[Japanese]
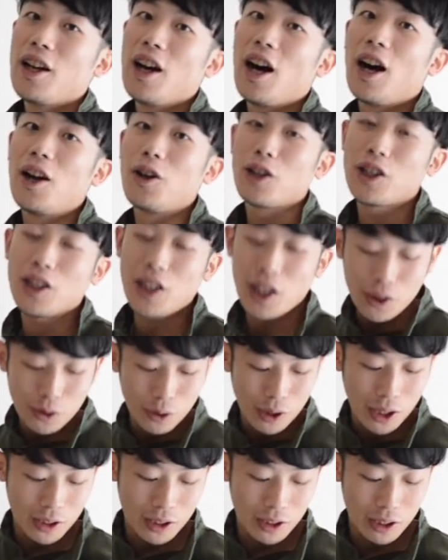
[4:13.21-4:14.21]
あの光
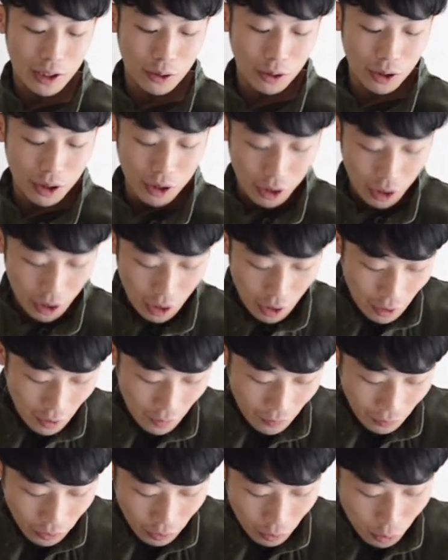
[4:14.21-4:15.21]
とか当てた時に
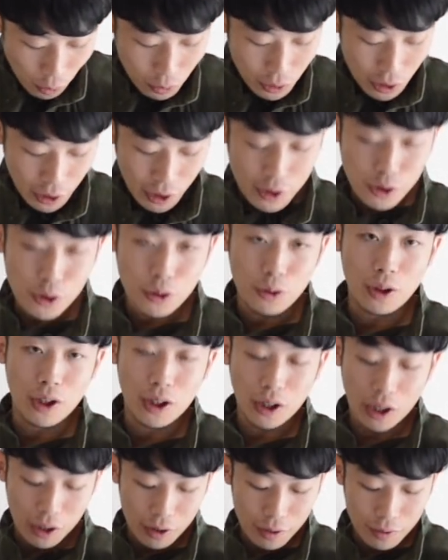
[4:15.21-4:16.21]
ここだけちょっと
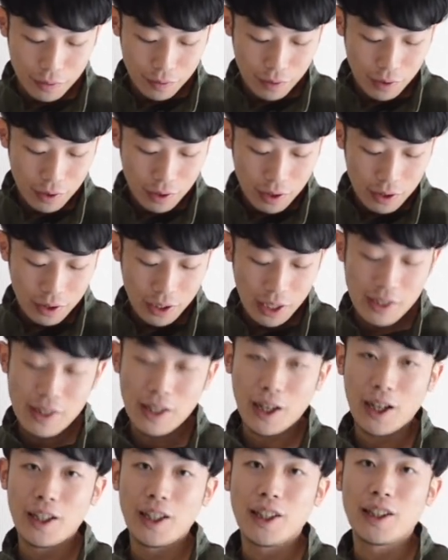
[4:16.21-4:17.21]
なんか段
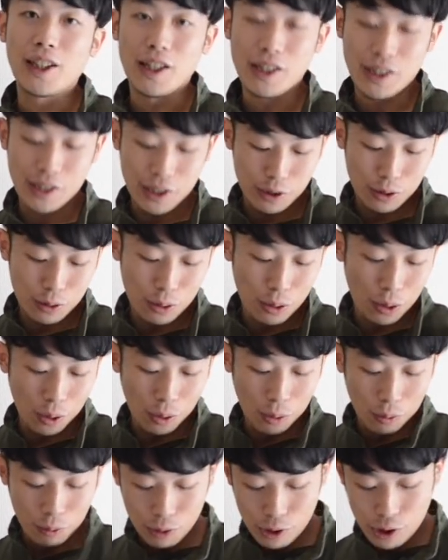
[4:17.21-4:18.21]
差ができたりしてすごい
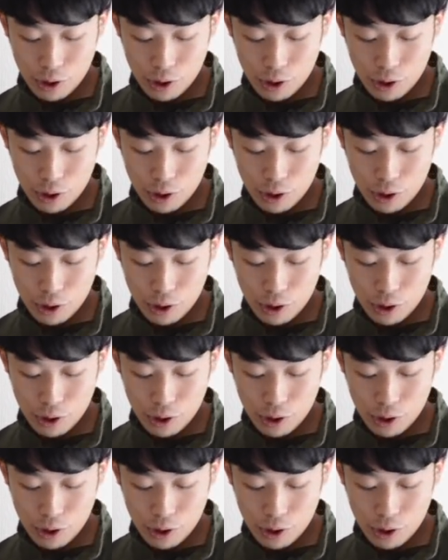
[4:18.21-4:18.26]
面